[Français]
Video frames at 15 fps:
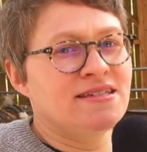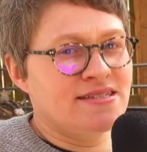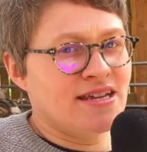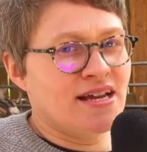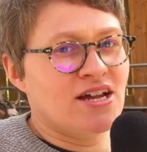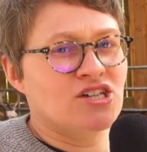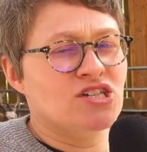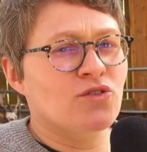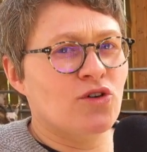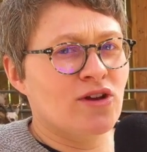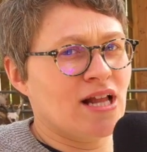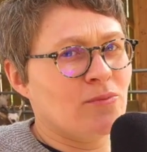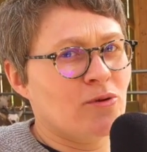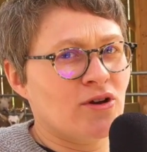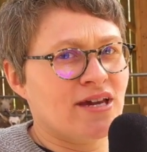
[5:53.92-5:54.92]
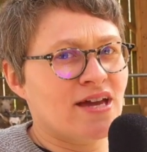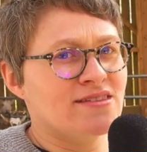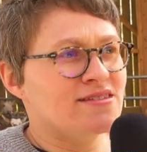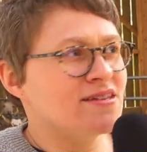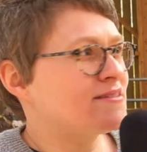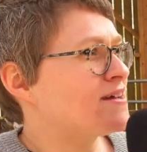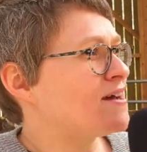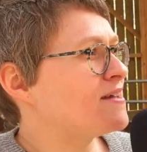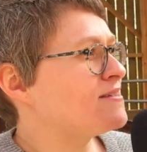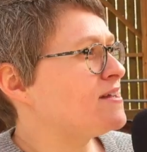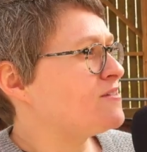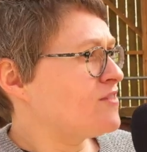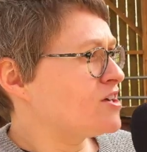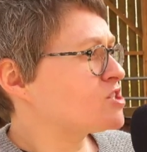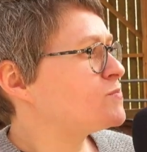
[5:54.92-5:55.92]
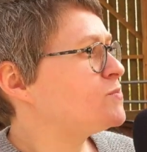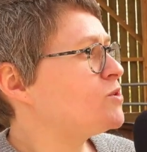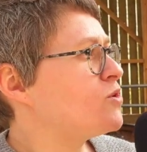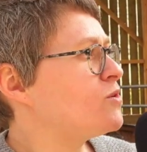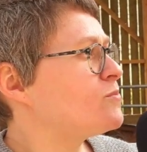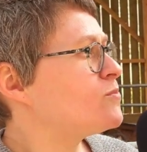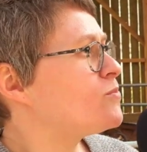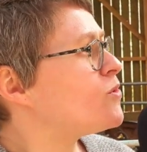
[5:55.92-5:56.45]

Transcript: Si, à la chèvre de la Planquette, c'est un élevage bio.